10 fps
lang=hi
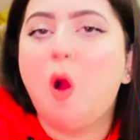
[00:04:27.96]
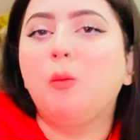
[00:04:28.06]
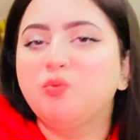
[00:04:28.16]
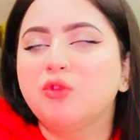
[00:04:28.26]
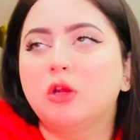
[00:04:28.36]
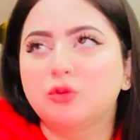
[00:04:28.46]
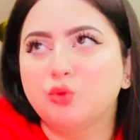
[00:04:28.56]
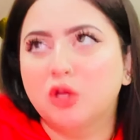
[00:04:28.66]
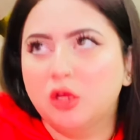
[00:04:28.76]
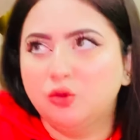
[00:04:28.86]
डेट्स
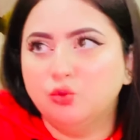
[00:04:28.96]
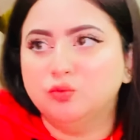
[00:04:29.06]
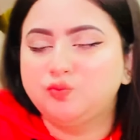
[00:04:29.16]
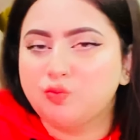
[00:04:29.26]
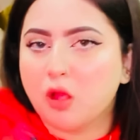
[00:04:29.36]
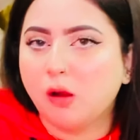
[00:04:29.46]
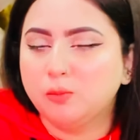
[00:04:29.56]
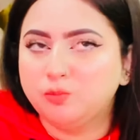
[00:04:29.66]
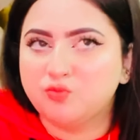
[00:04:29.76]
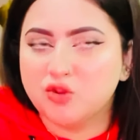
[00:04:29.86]
वाई डू
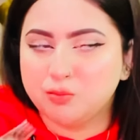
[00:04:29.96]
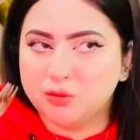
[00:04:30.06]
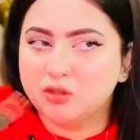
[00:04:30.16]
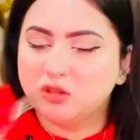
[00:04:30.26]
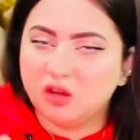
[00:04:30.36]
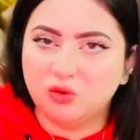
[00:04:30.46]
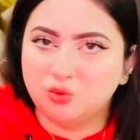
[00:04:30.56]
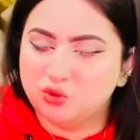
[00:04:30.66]
जब भी मैं तैयार हो